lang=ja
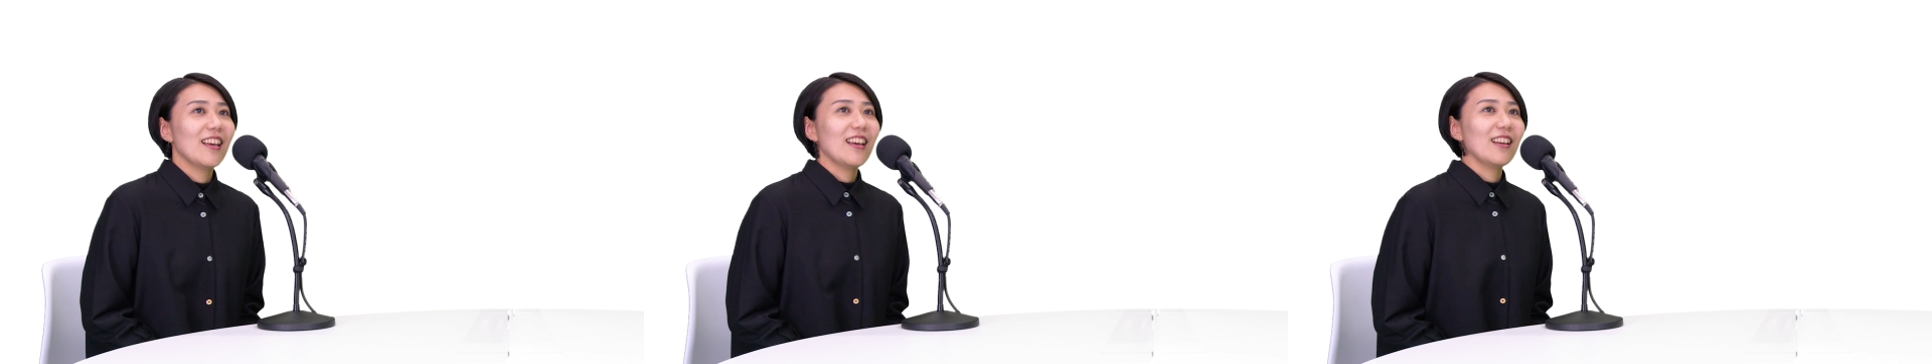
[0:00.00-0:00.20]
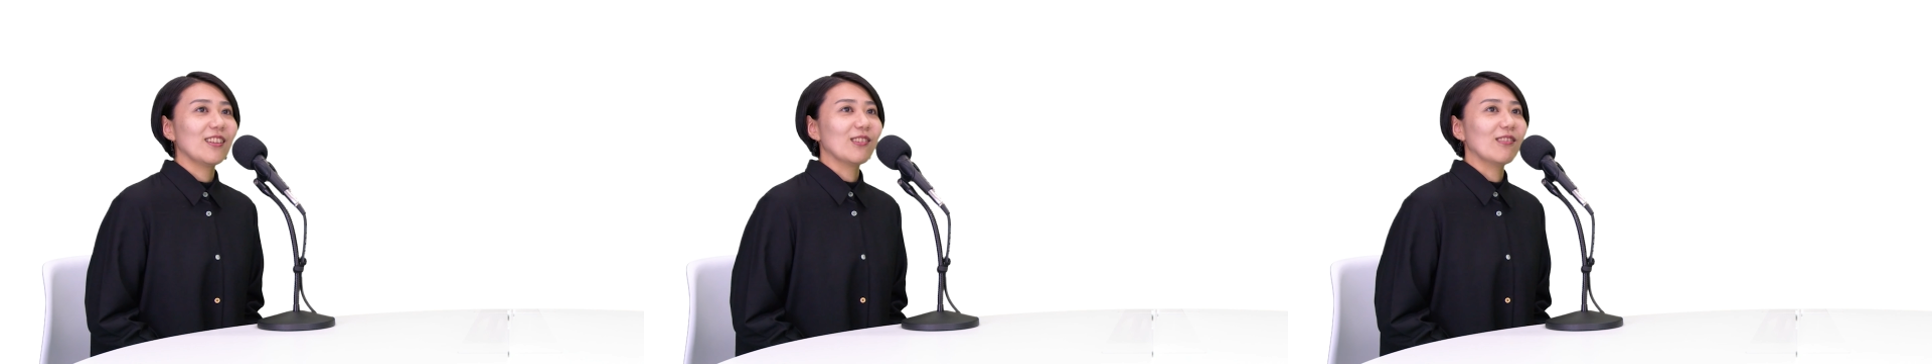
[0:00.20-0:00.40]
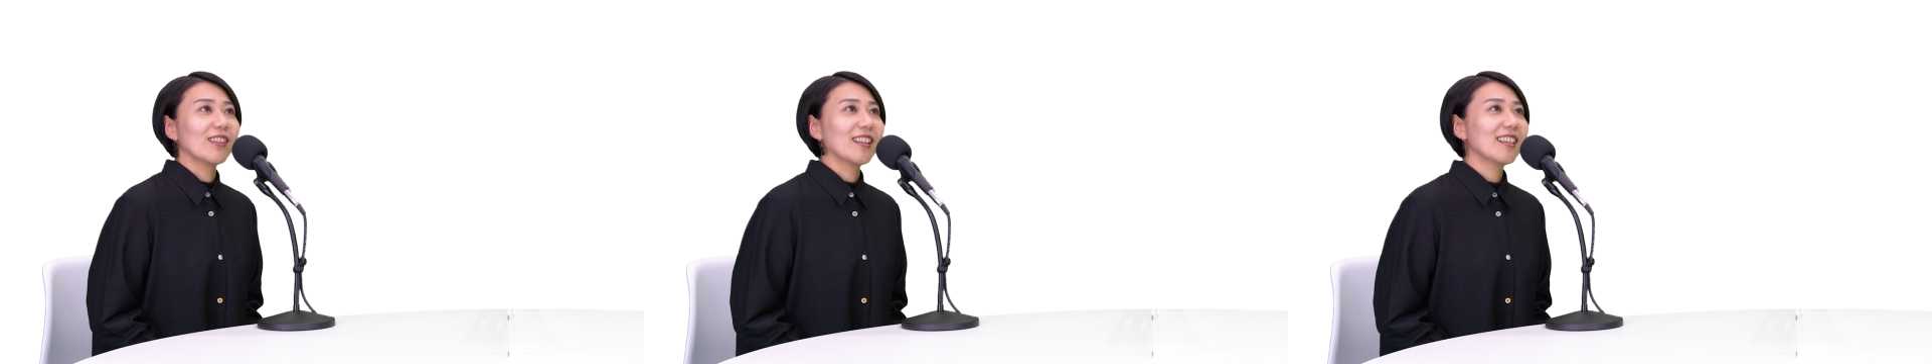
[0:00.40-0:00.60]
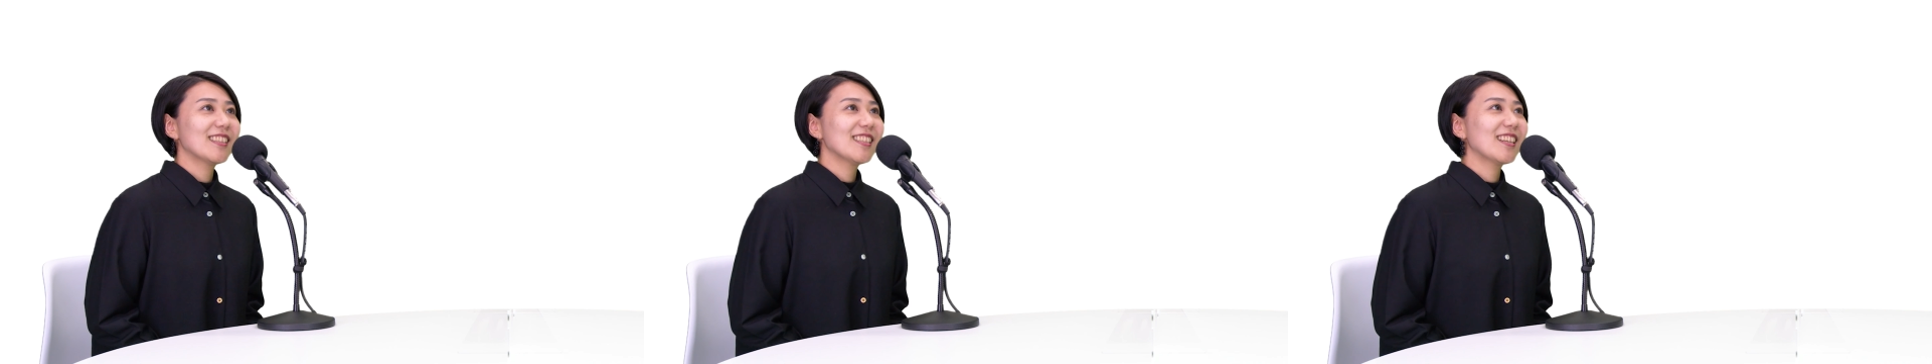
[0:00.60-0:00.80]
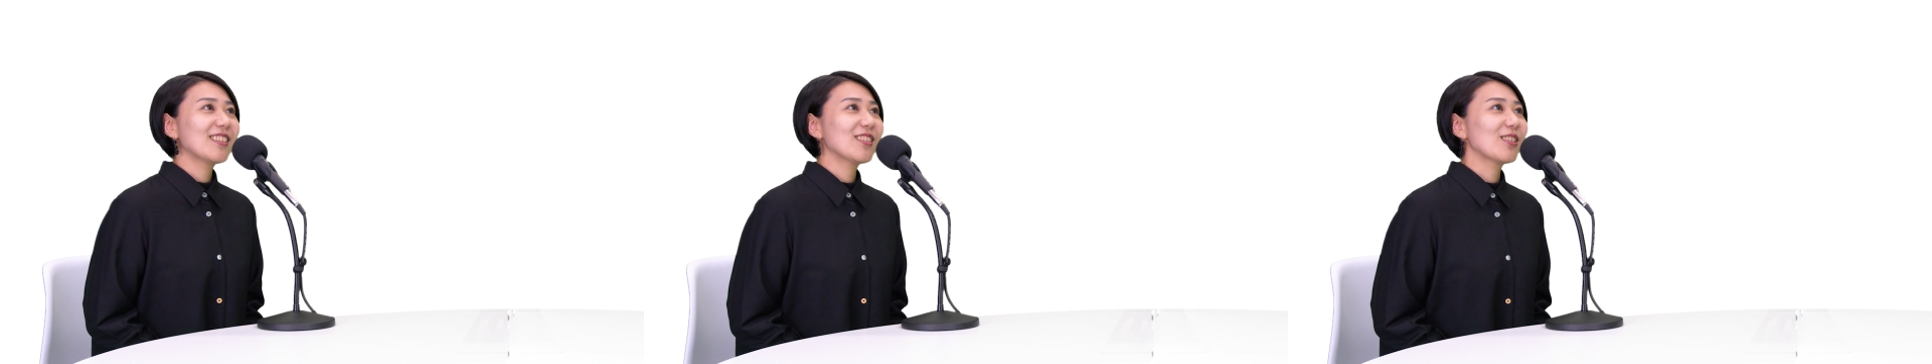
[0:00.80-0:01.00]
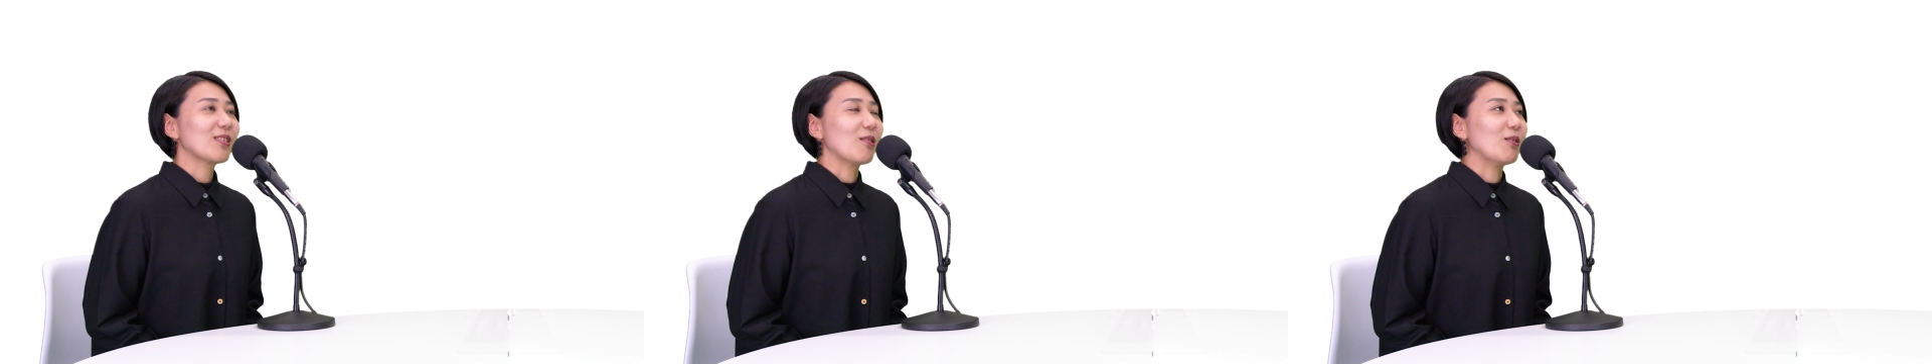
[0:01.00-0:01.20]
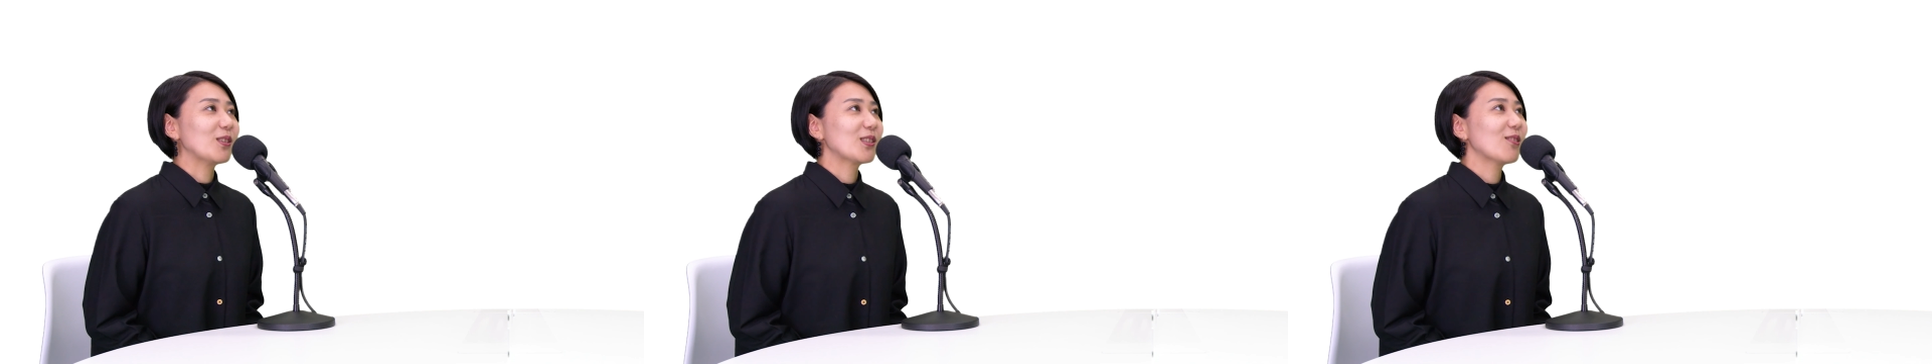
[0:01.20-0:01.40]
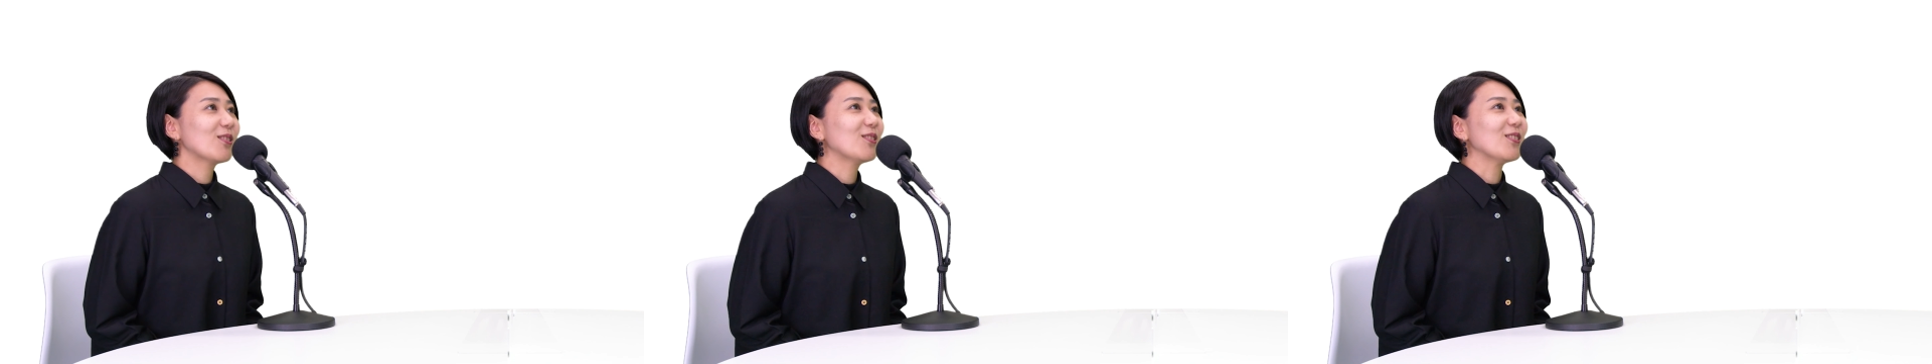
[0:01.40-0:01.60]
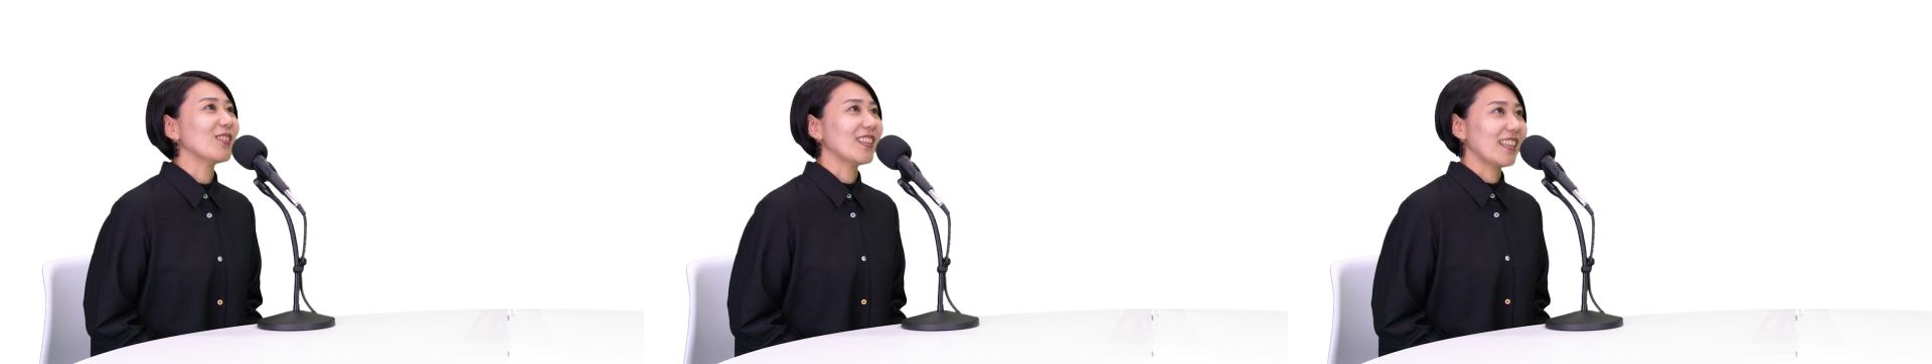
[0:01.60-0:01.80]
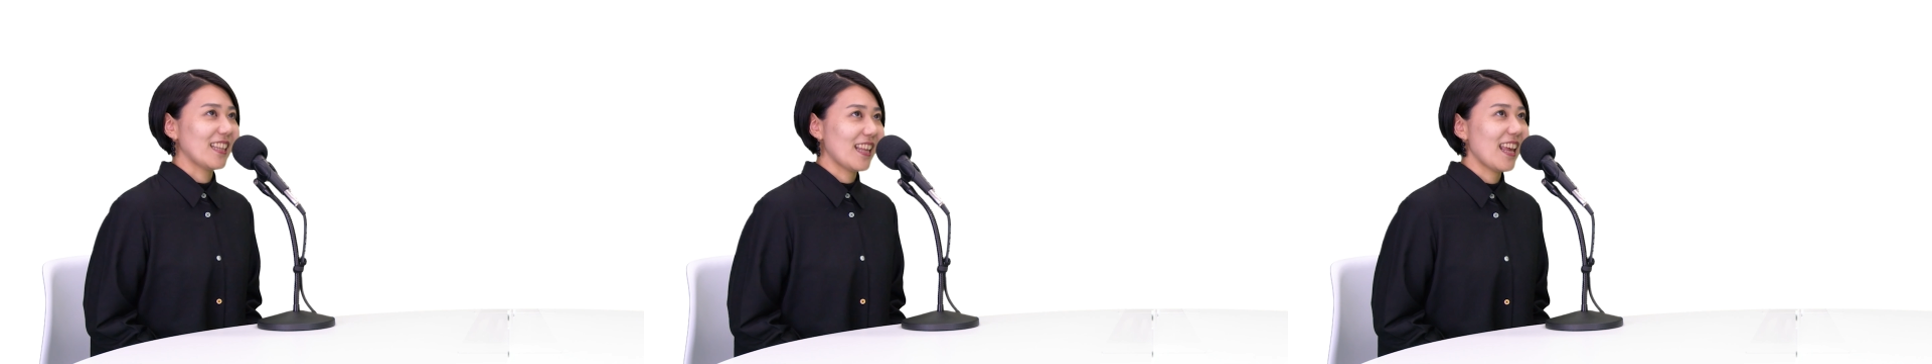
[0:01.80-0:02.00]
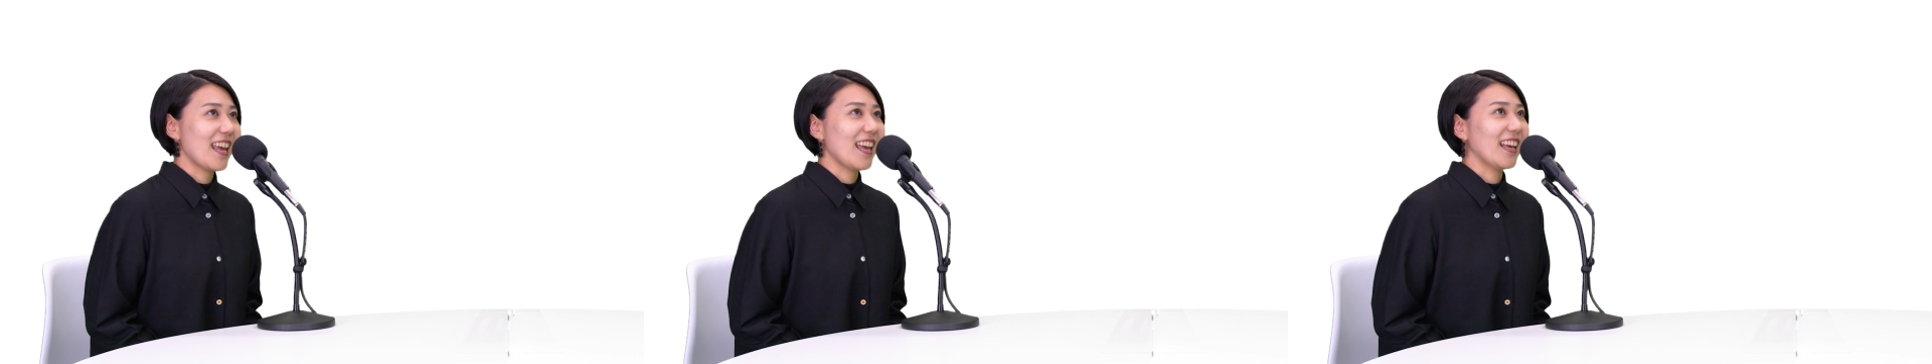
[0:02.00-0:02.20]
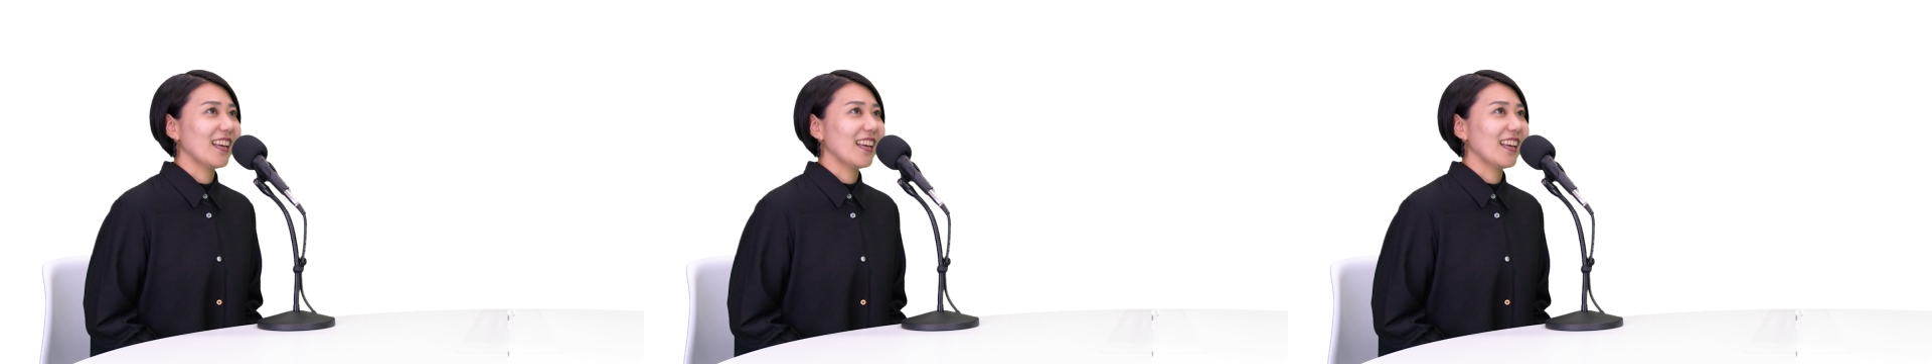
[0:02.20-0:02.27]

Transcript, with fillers: えーと、私がちょっと遅くって、